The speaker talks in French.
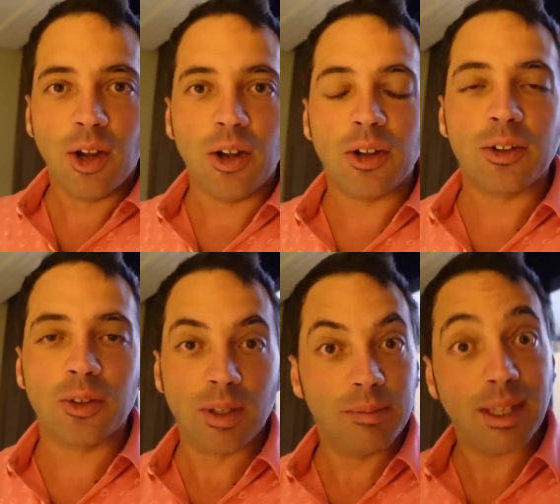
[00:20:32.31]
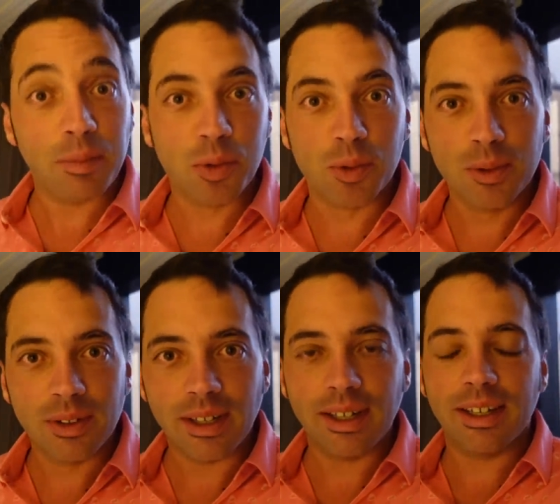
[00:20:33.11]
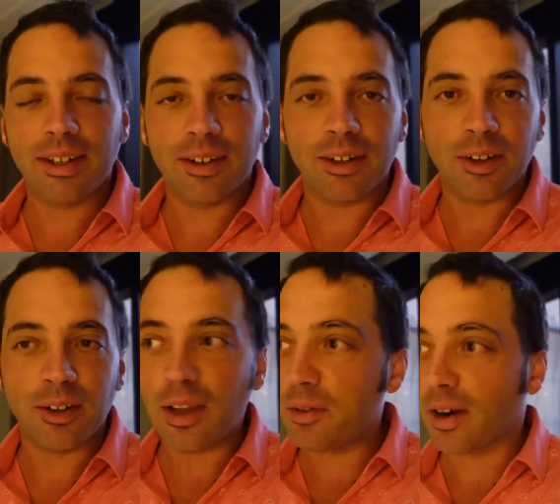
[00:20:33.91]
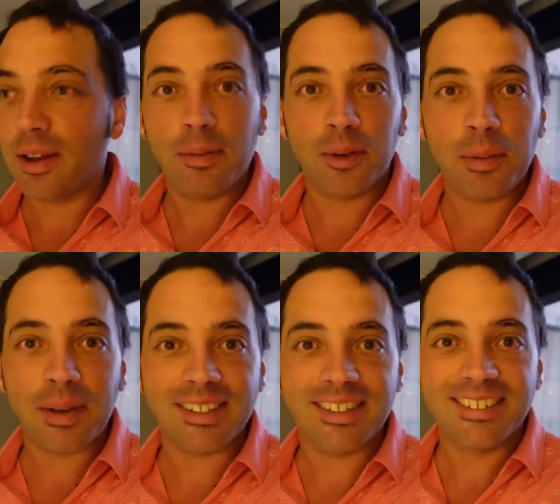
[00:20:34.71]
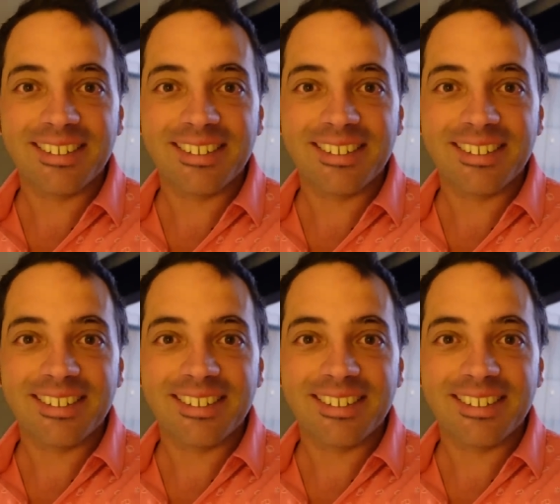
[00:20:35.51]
euh, donc il me tarde beaucoup et, et voilà et ben on est parti